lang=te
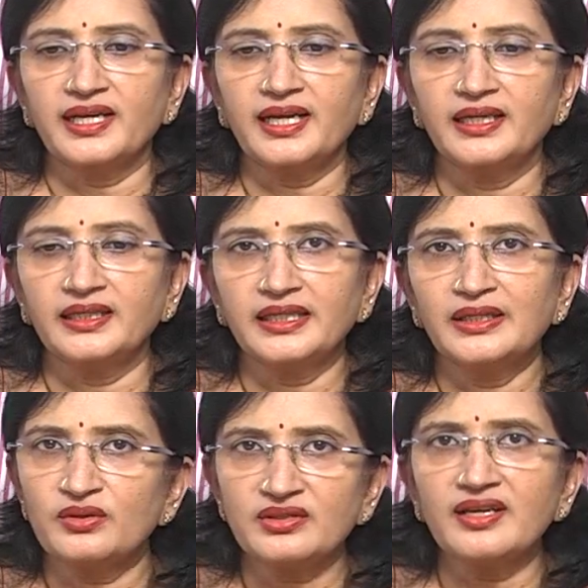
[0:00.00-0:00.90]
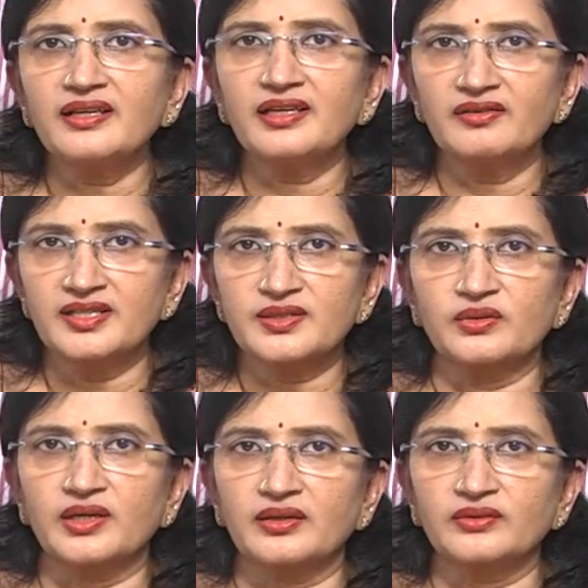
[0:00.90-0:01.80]
ఎలా అంటే ఈరోజు హెయిర్ డై
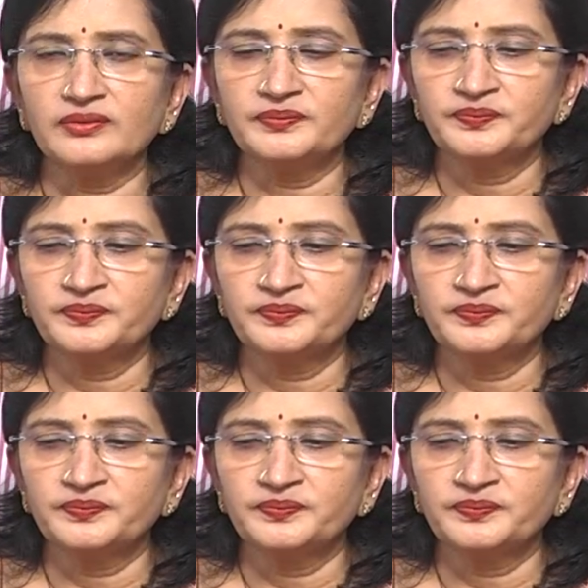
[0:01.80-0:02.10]
వేసుకున్నారు